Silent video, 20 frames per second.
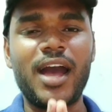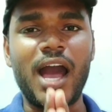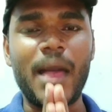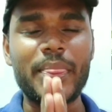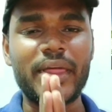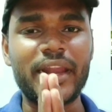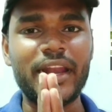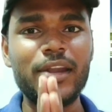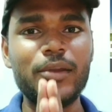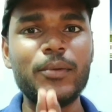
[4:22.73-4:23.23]

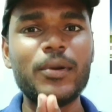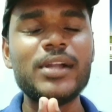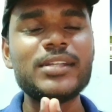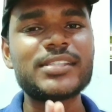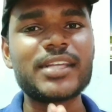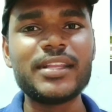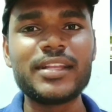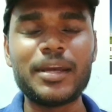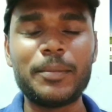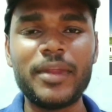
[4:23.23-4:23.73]
அந்த ரெண்டு
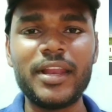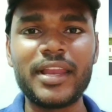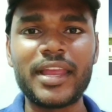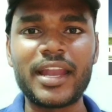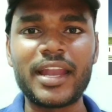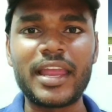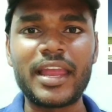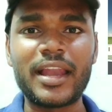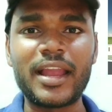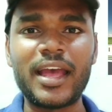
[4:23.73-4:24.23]
ஹோல்ஸ் எதுக்கு அப்படின்னு
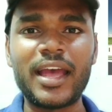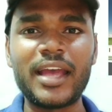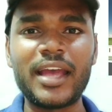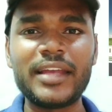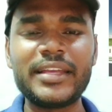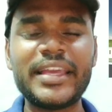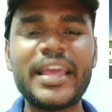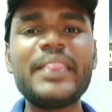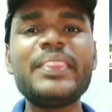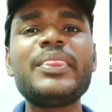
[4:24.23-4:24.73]
கேட்டிங்கன்னா
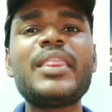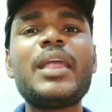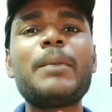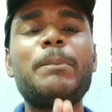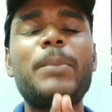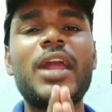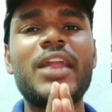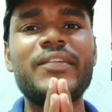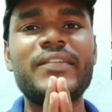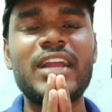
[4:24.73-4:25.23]
எந்த
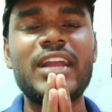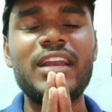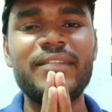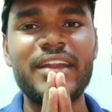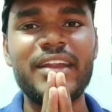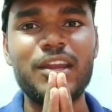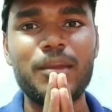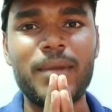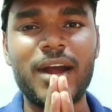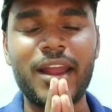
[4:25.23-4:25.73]
பறவைகள்
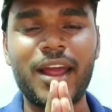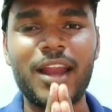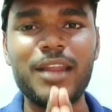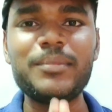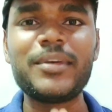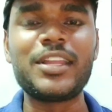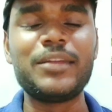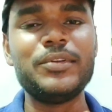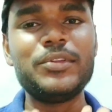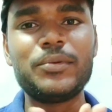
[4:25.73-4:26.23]

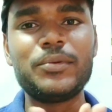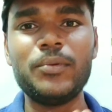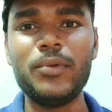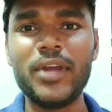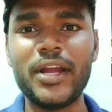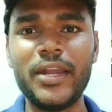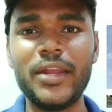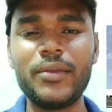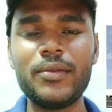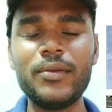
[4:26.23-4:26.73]
வேண்டுமானாலும் அதில் வந்து
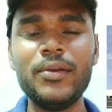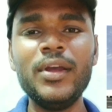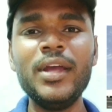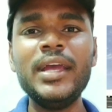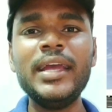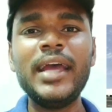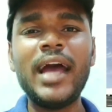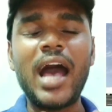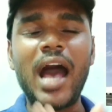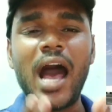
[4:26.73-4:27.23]
கூடு
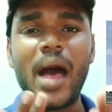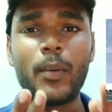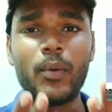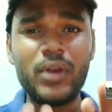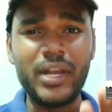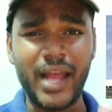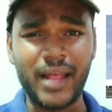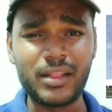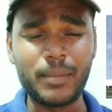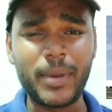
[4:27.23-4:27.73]

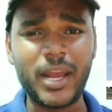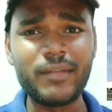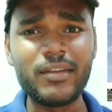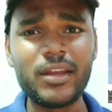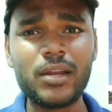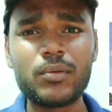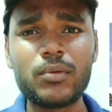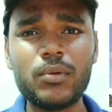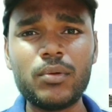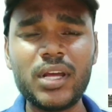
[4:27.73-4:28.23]
கட்டிக்கும் அந்த
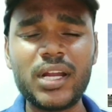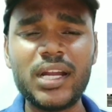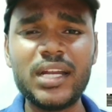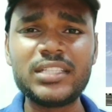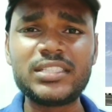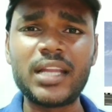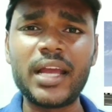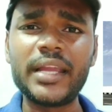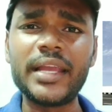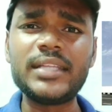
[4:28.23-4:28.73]
பறவைகள் கூடு
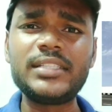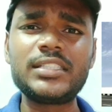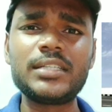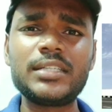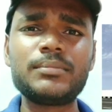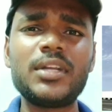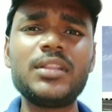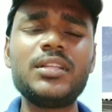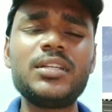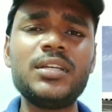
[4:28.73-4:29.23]
கட்டுச்சுன்னா
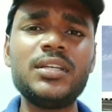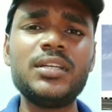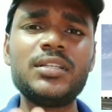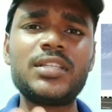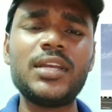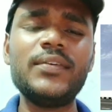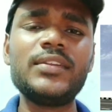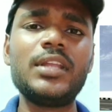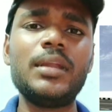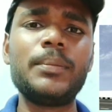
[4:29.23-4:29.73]
எச்சம் வந்து
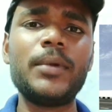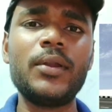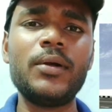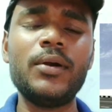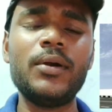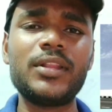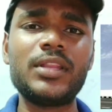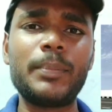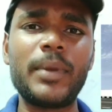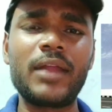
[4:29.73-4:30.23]
செவுத்தில்
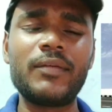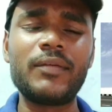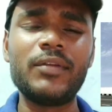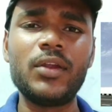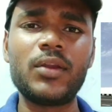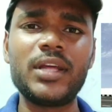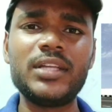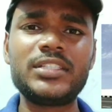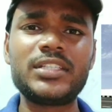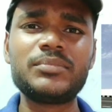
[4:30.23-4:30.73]
படும் அந்த
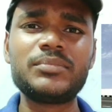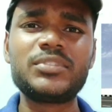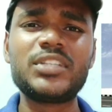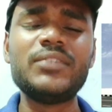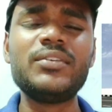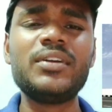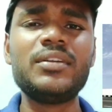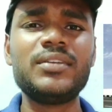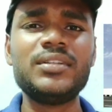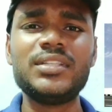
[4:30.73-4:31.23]
பறவையோட எச்சம்
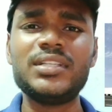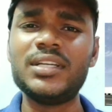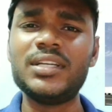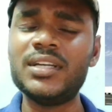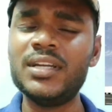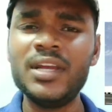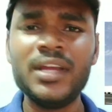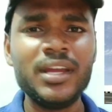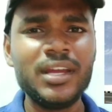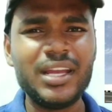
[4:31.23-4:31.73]
செவுறு வந்து
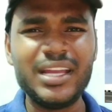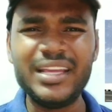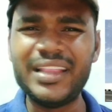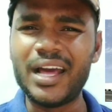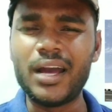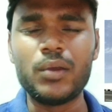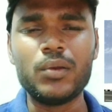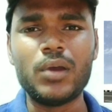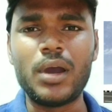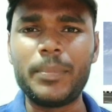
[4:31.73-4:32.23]

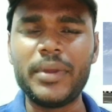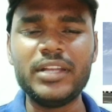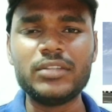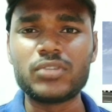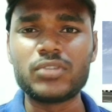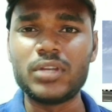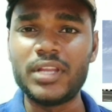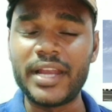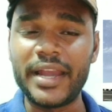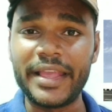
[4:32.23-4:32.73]
இதாகும்
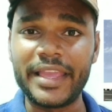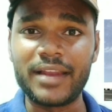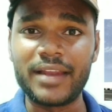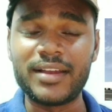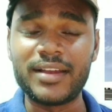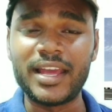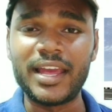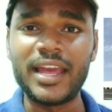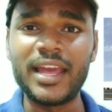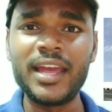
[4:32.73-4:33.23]
அப்படின்னு சொல்லி
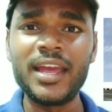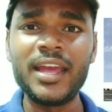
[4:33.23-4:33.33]
நினைக்கிறவங்க